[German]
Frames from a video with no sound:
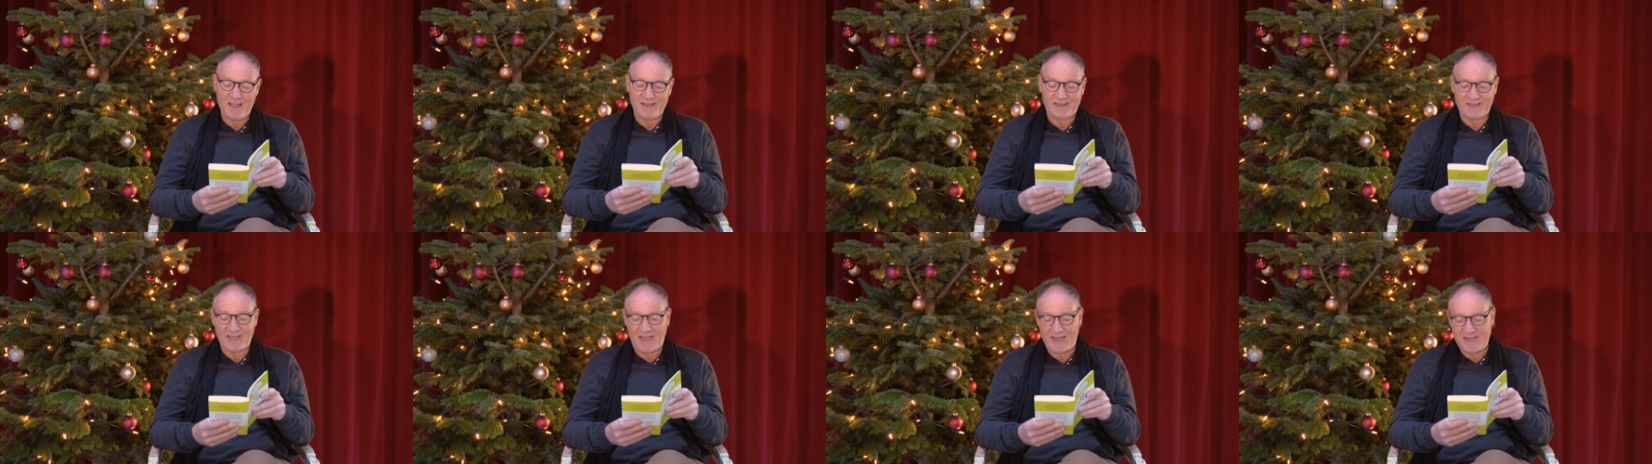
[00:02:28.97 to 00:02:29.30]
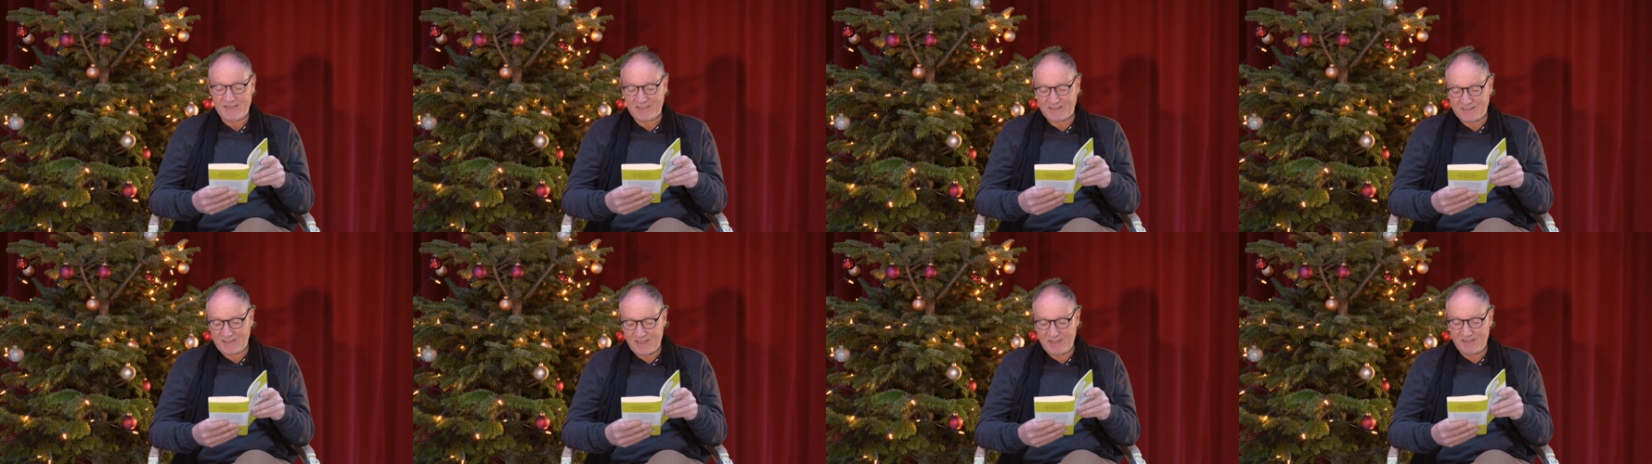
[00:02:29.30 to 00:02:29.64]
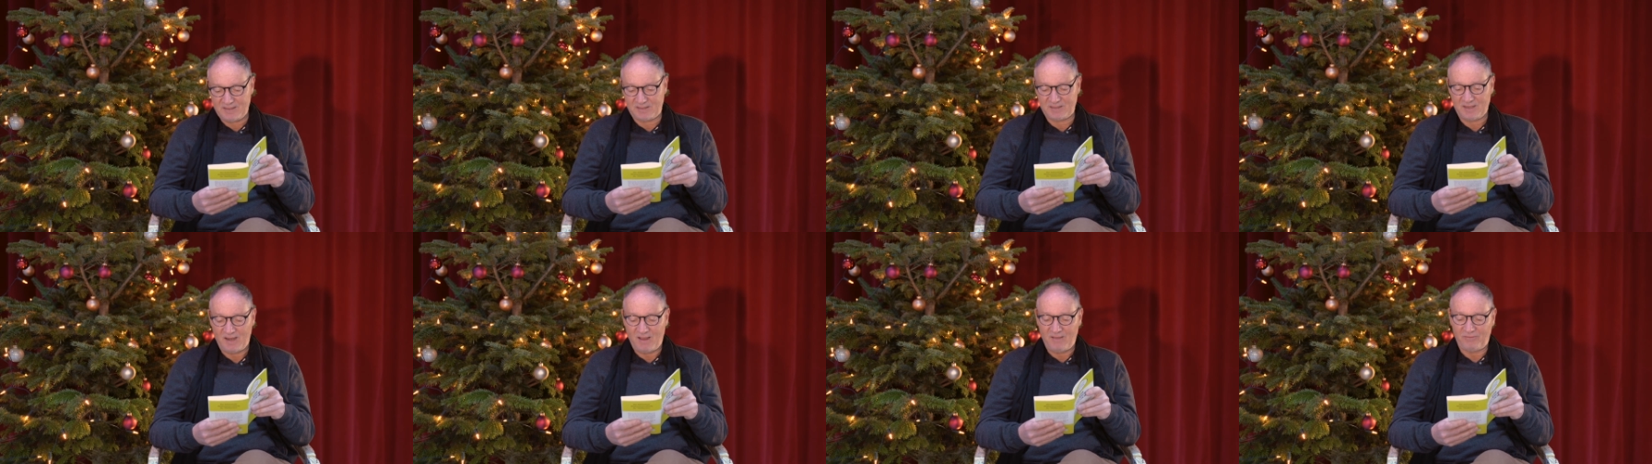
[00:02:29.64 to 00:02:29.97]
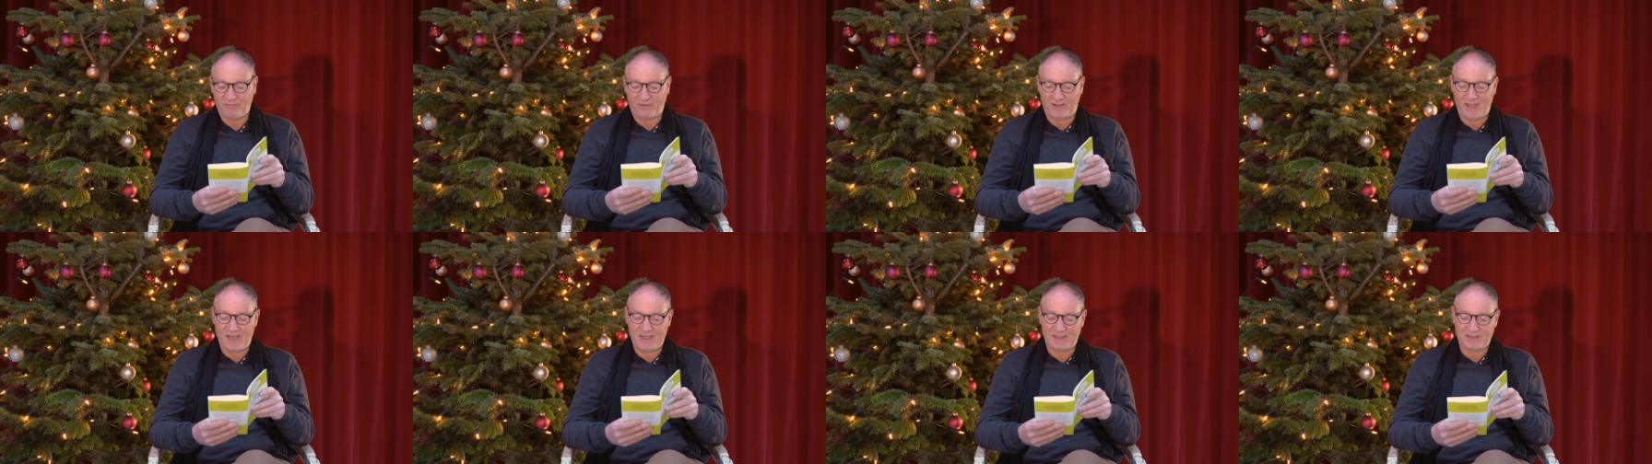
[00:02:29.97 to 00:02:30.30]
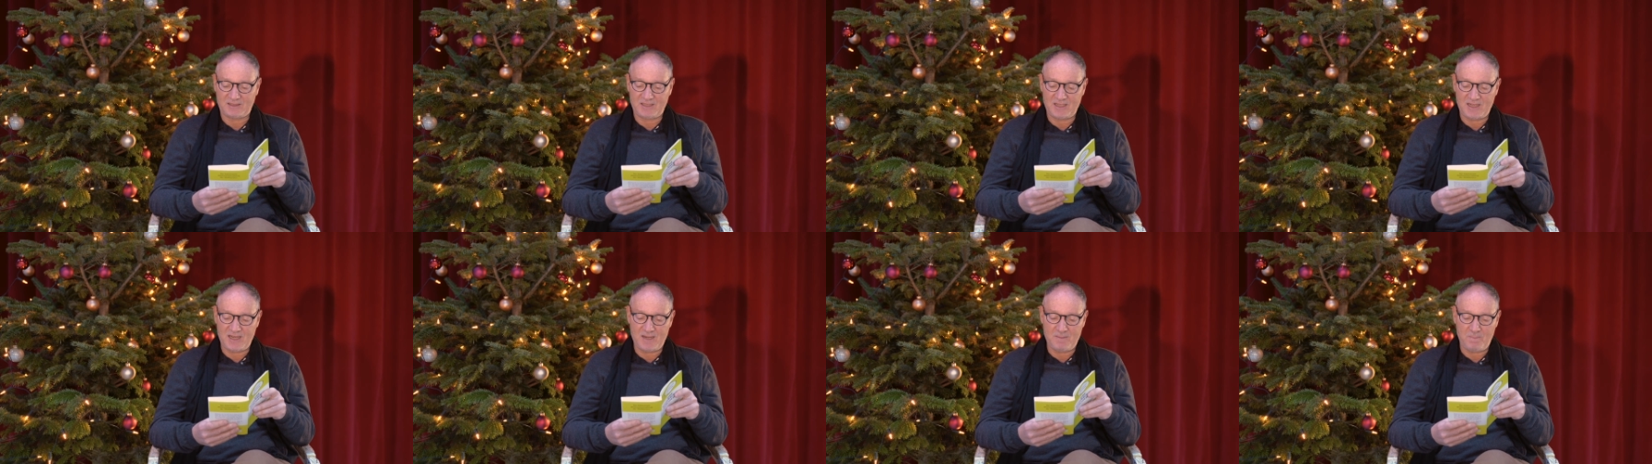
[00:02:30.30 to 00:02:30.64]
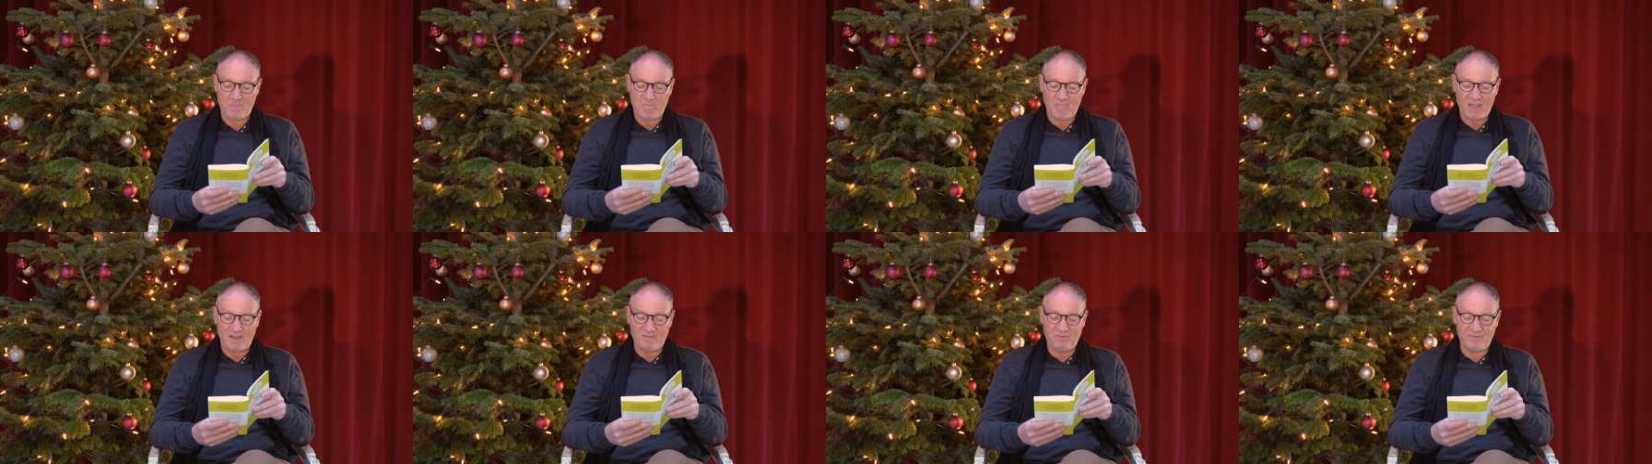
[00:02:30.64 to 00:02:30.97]
kein Kind fragte ihn,
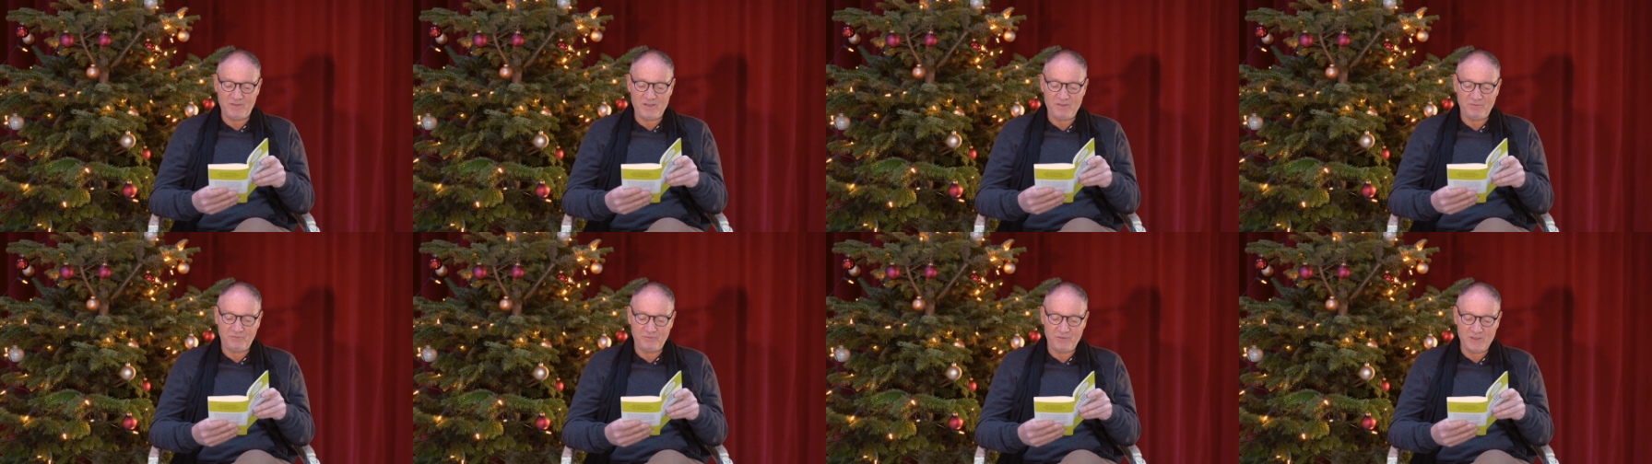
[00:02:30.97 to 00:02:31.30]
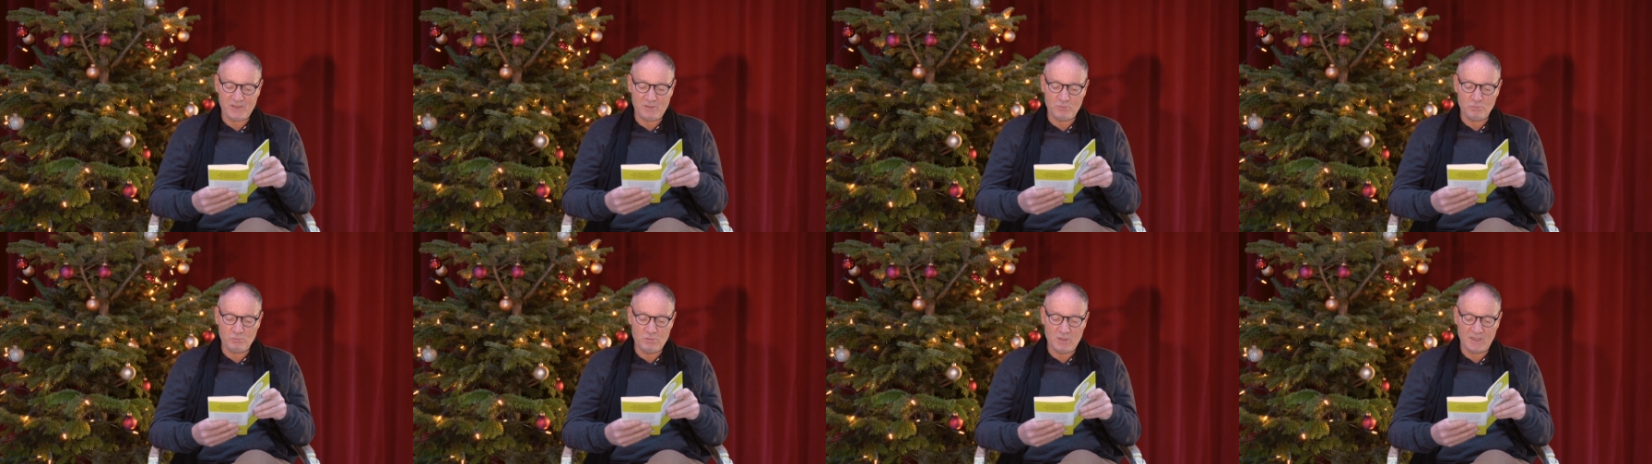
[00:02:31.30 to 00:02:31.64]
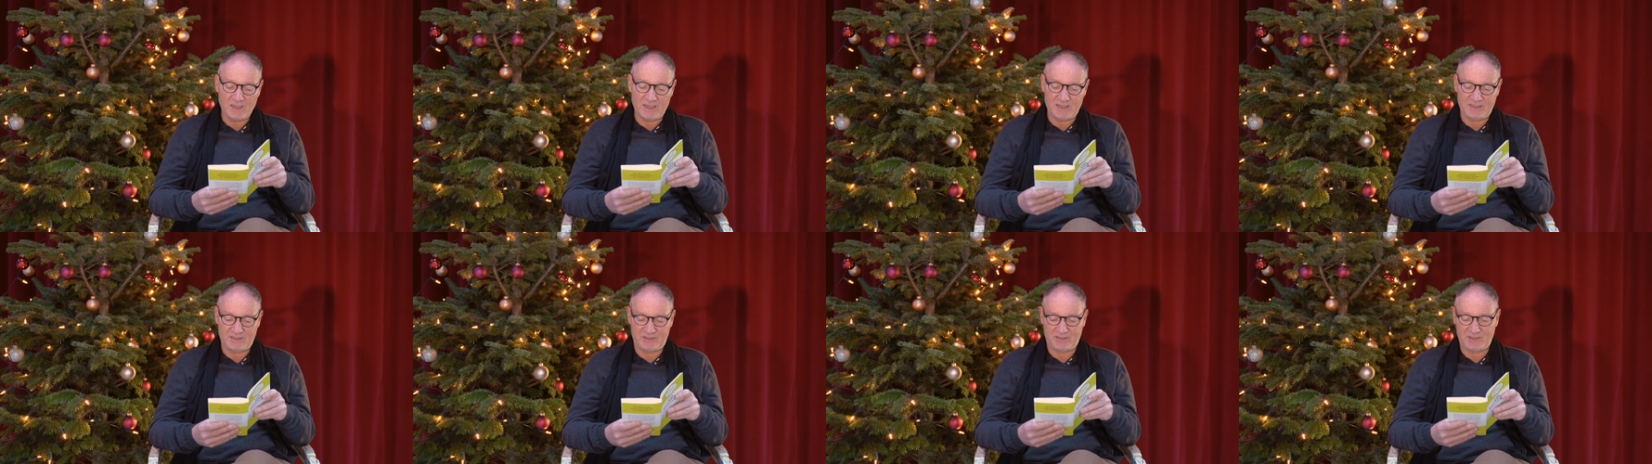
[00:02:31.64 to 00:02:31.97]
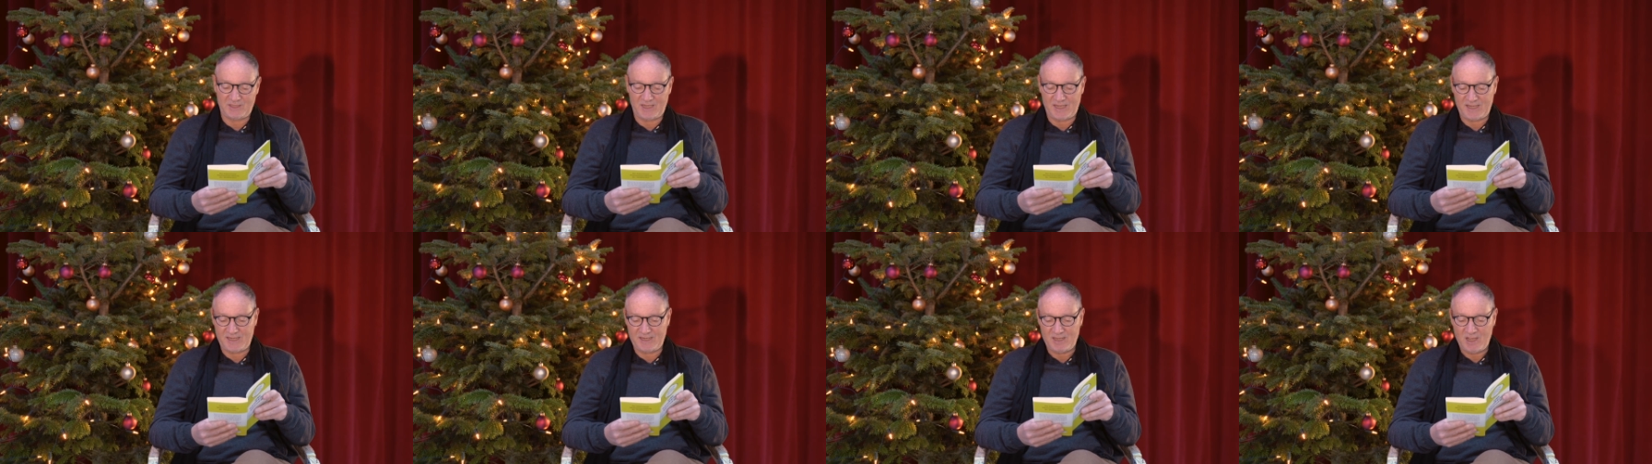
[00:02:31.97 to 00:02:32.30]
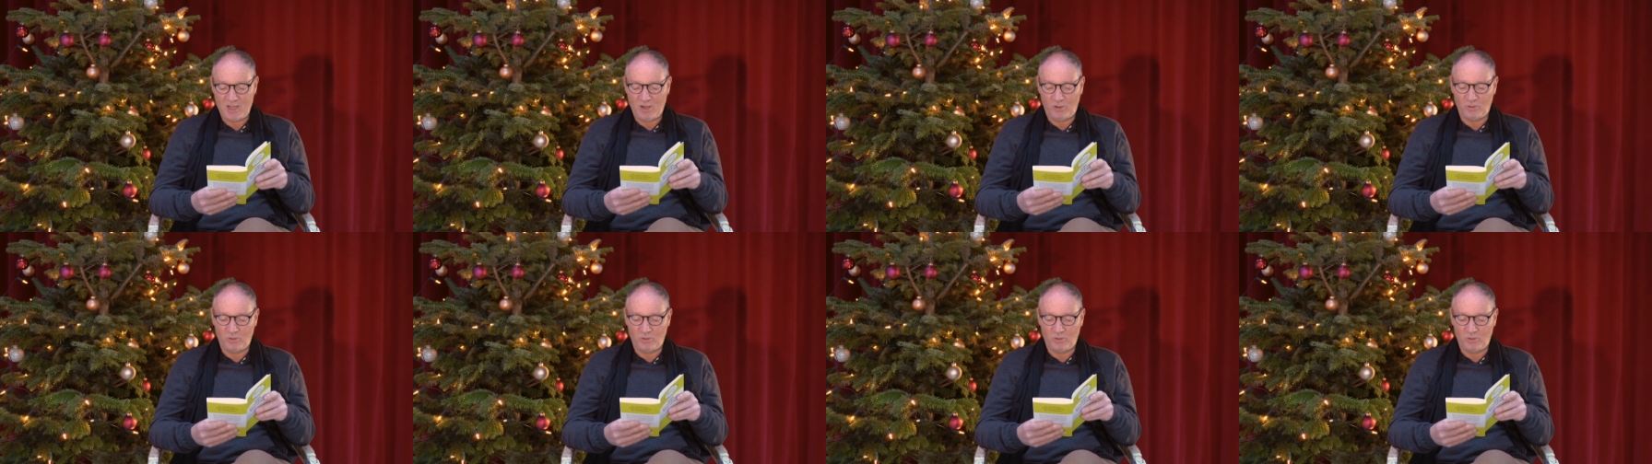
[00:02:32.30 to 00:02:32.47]
wie viel Uhr es sei,